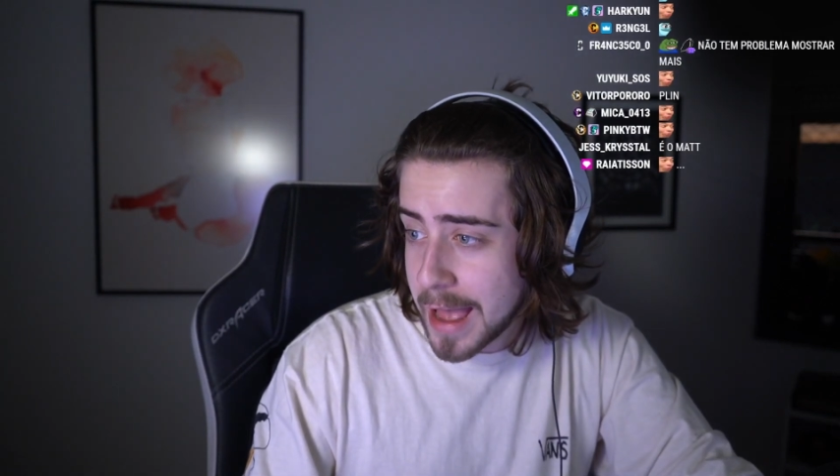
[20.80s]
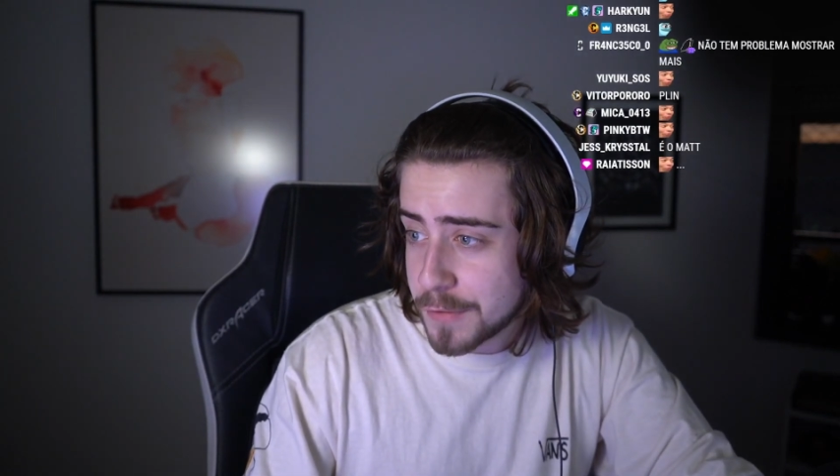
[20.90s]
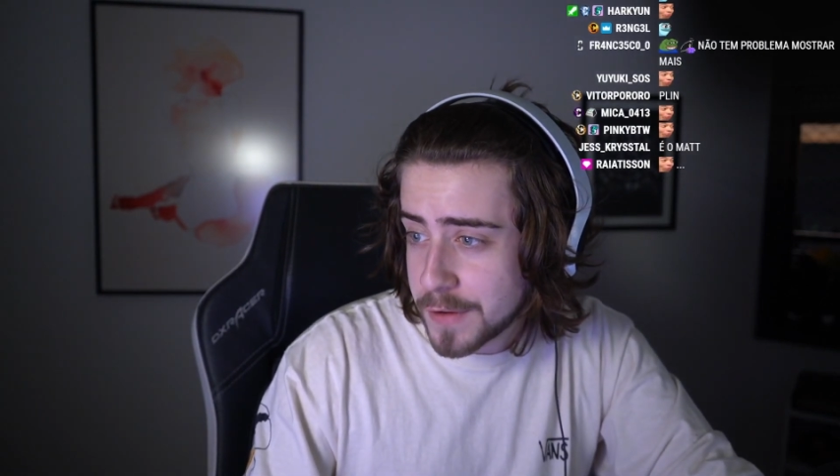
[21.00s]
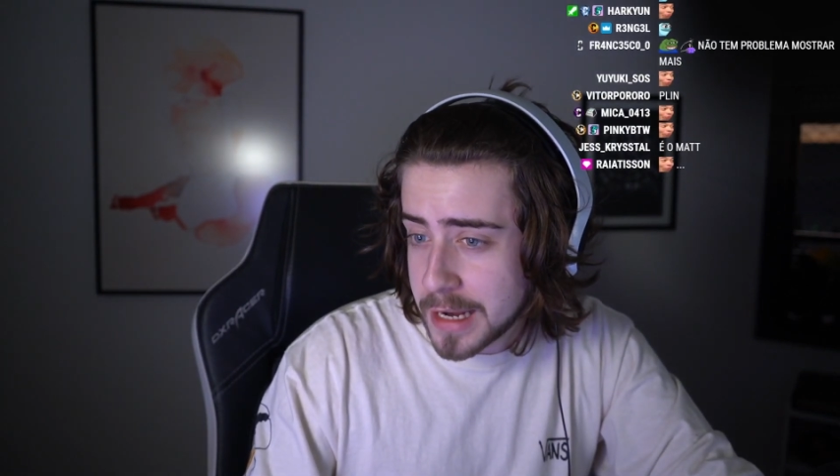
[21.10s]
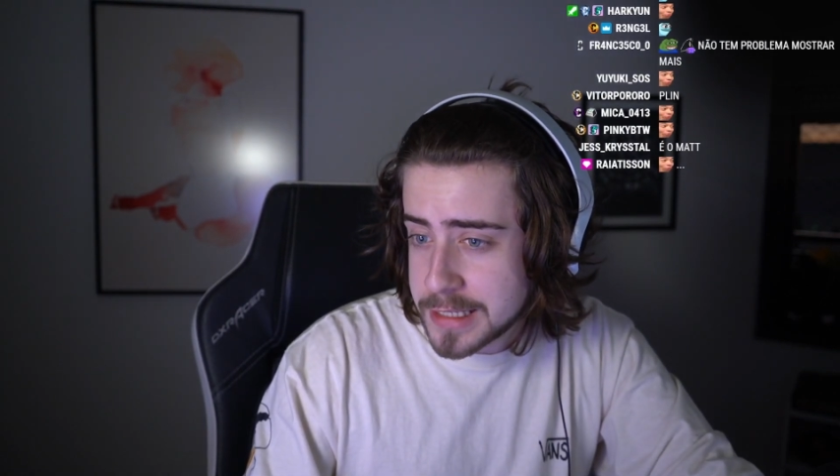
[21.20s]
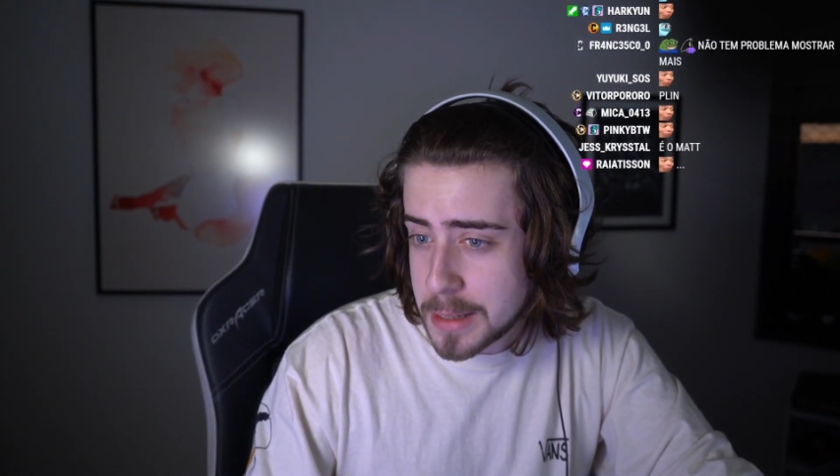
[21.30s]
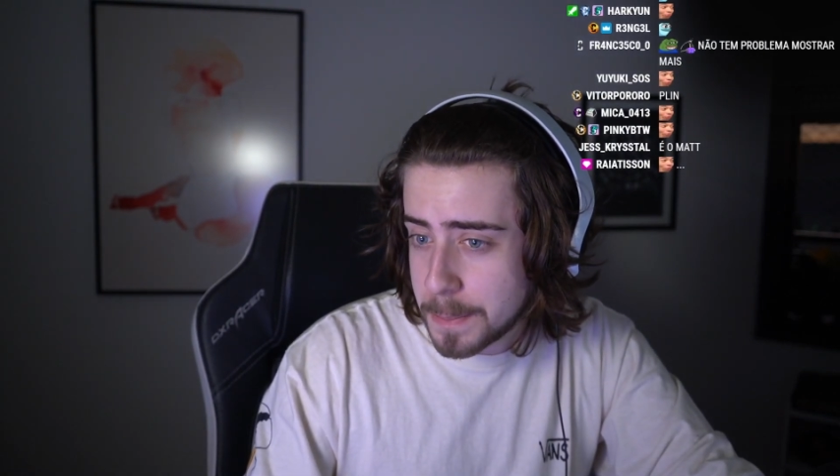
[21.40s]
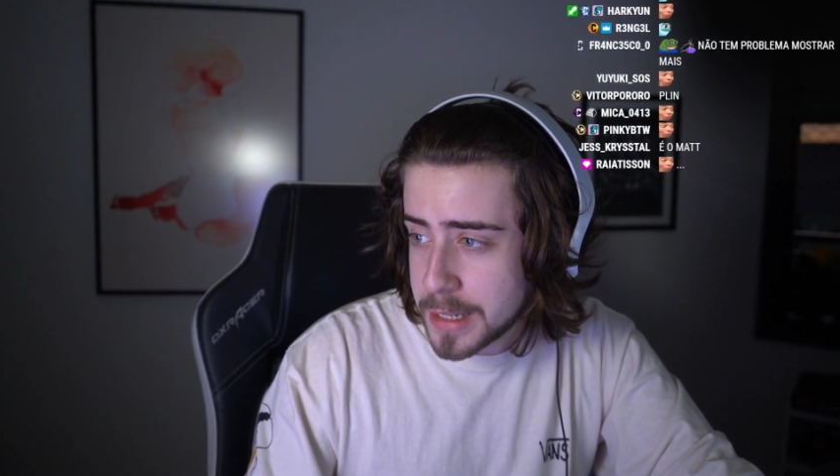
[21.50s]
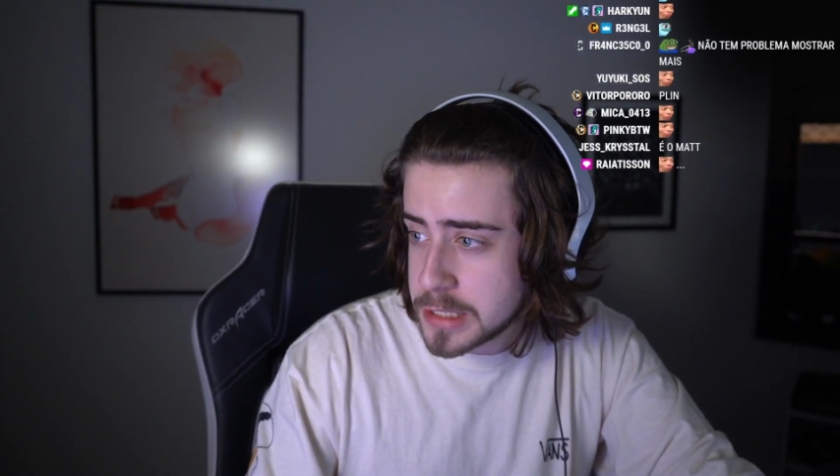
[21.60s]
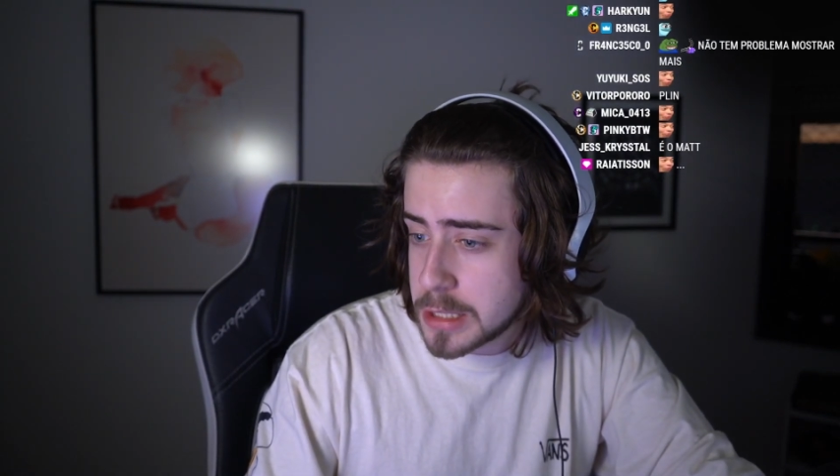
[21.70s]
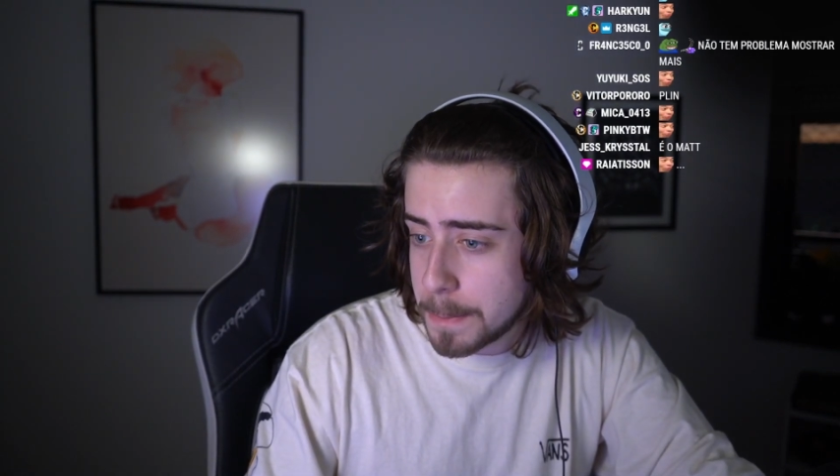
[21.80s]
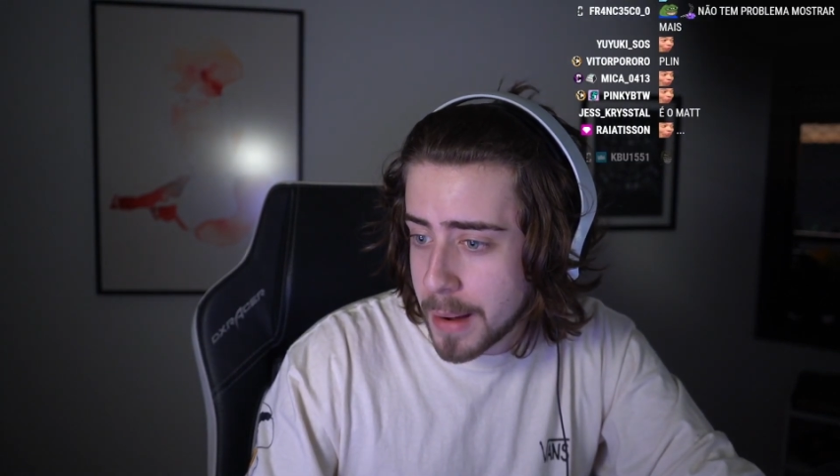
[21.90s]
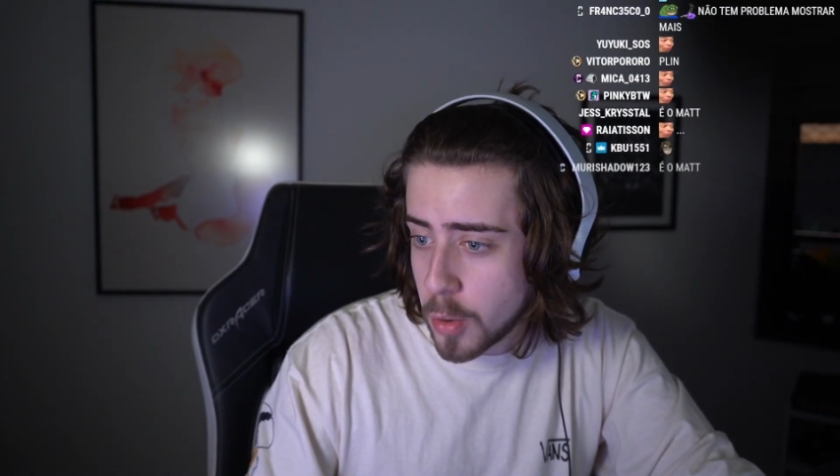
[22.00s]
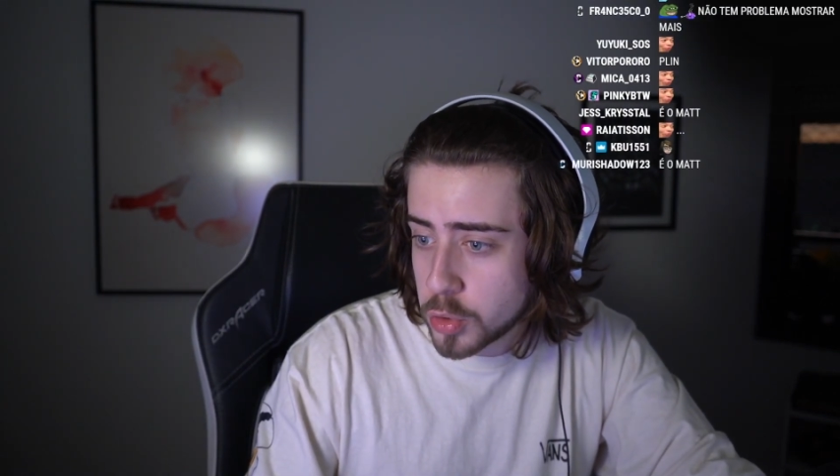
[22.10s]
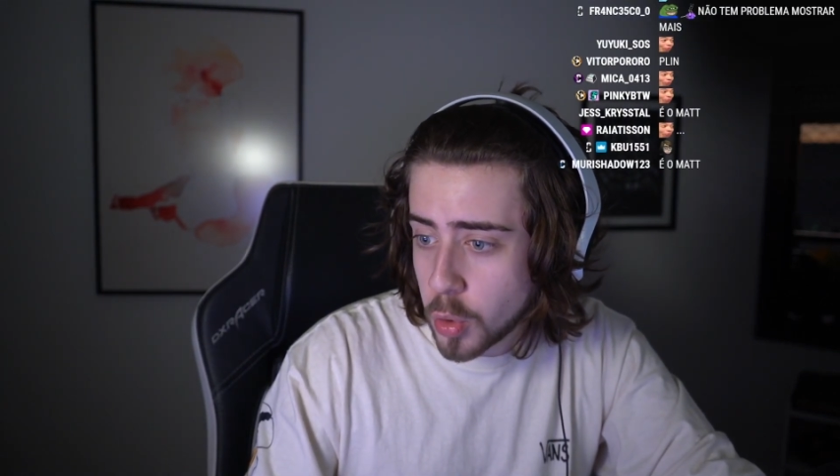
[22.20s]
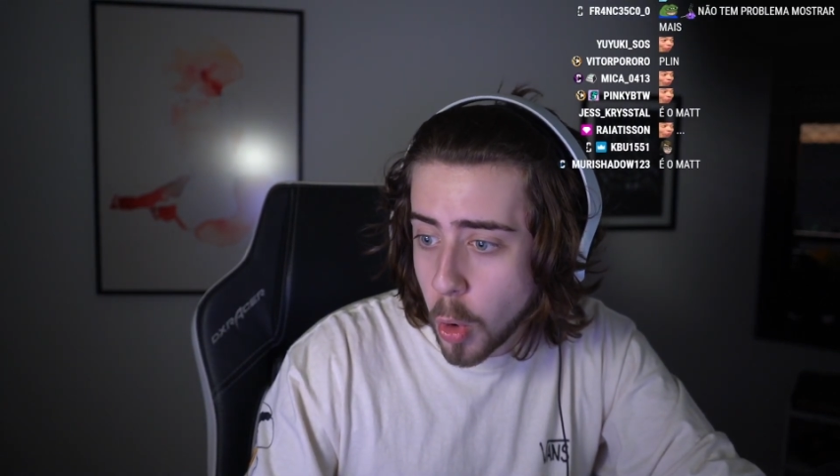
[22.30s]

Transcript: referência principal do